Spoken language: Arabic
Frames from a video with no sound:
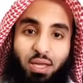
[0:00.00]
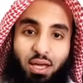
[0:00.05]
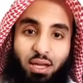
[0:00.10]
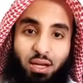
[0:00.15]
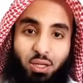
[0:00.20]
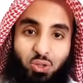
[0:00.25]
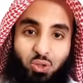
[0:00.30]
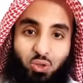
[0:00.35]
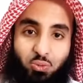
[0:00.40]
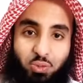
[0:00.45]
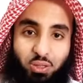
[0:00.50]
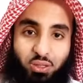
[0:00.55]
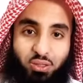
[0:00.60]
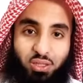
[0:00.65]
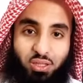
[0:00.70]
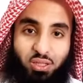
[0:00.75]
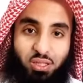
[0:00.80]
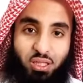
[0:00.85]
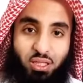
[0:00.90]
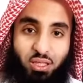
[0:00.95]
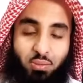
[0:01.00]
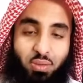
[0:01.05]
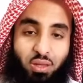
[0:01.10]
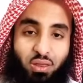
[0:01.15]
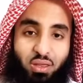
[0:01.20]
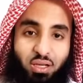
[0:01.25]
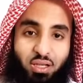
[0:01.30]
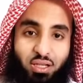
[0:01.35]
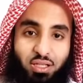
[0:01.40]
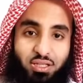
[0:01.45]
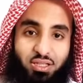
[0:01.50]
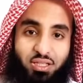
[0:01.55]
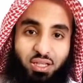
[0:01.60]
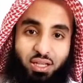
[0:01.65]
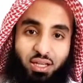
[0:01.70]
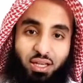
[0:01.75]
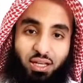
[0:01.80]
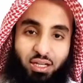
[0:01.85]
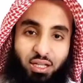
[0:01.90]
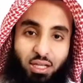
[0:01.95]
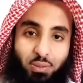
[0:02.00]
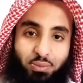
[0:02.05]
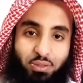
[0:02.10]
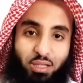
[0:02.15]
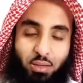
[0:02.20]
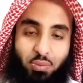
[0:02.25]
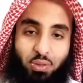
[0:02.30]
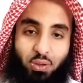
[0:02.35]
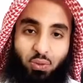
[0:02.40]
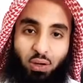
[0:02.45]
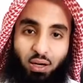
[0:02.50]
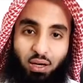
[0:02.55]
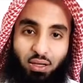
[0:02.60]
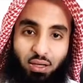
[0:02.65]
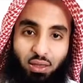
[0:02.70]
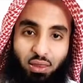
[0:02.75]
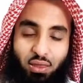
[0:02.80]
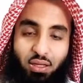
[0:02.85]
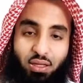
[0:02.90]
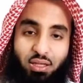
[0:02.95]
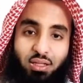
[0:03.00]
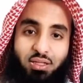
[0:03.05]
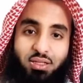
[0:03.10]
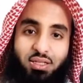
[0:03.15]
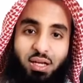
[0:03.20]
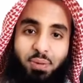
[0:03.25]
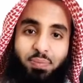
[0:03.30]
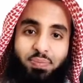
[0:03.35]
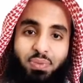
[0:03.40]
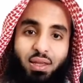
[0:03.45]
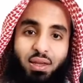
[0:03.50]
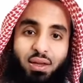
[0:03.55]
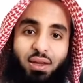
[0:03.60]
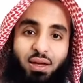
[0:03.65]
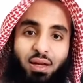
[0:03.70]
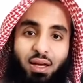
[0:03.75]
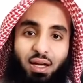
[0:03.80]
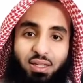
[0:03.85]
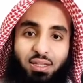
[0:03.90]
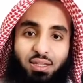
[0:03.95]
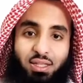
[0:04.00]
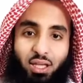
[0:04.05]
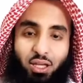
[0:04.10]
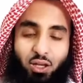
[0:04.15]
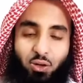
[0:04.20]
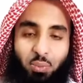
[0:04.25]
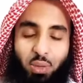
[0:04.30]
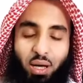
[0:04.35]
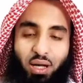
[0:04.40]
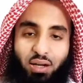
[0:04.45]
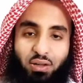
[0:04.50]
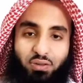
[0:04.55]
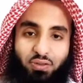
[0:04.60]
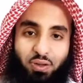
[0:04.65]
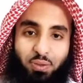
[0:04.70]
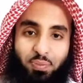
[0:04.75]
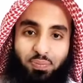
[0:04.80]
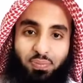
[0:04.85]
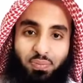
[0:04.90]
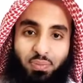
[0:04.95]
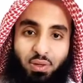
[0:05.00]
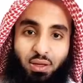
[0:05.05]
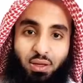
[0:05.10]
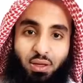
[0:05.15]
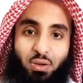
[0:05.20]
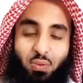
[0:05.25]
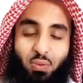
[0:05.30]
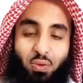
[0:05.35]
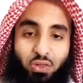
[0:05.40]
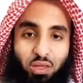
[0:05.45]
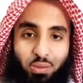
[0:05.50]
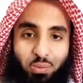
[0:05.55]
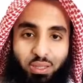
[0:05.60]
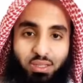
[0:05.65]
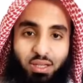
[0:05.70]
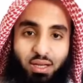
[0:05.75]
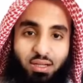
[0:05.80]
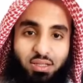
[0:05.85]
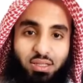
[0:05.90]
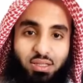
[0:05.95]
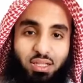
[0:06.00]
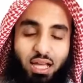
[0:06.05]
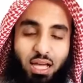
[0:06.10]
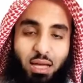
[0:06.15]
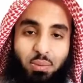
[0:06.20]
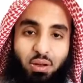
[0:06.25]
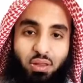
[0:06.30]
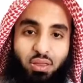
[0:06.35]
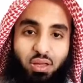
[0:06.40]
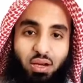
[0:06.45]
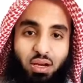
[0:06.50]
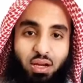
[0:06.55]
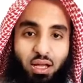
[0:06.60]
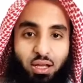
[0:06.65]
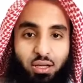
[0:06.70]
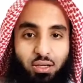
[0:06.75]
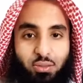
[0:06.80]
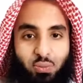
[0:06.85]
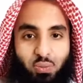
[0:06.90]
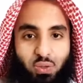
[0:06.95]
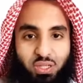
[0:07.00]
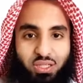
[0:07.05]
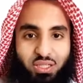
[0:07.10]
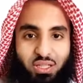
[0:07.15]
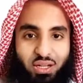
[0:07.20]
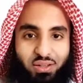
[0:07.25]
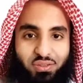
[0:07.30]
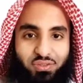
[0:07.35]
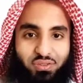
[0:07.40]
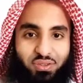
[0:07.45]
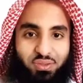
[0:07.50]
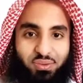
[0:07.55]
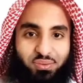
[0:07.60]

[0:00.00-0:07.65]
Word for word: كان يصوم التسع من ذي الحجة يعني يبدأ من واحد ذي الحجة حتى يوم عرفة وثبت عن الصحابة رضي الله عنهم والسلف